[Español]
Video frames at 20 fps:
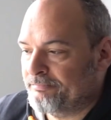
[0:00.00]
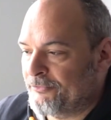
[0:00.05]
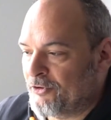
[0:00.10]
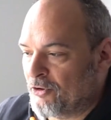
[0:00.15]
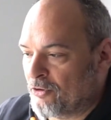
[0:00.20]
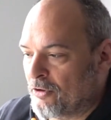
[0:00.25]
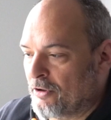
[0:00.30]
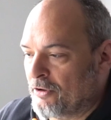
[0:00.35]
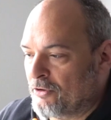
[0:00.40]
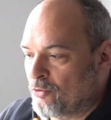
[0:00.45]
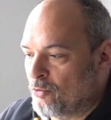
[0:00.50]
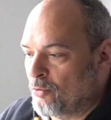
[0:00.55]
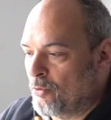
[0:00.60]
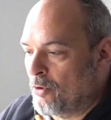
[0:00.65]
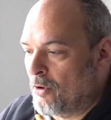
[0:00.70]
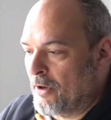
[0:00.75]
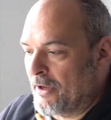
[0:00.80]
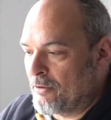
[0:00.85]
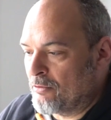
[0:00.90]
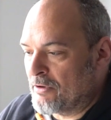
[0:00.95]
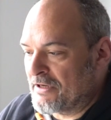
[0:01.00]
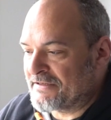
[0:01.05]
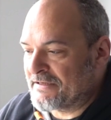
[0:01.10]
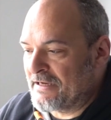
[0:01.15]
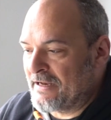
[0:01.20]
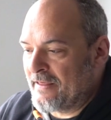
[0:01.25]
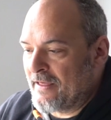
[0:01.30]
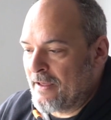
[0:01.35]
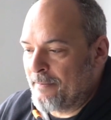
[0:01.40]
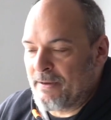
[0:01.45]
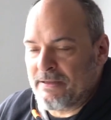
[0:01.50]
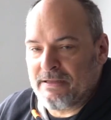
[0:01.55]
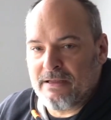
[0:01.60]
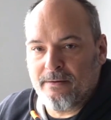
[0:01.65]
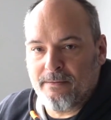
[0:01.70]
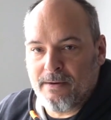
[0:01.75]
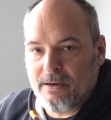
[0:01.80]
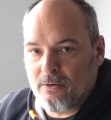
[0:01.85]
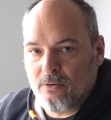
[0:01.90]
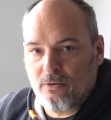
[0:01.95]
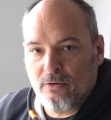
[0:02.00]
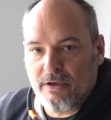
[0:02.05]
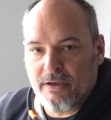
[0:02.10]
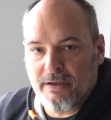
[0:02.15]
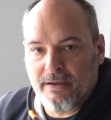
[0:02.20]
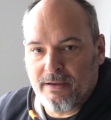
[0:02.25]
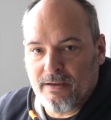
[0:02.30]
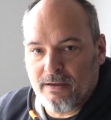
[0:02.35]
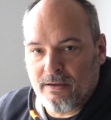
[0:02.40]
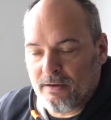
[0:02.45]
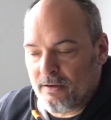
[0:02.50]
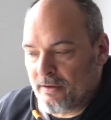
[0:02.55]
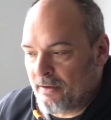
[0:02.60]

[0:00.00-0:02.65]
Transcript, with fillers: yo creo que tuvo ahí una salida de pata de banco que,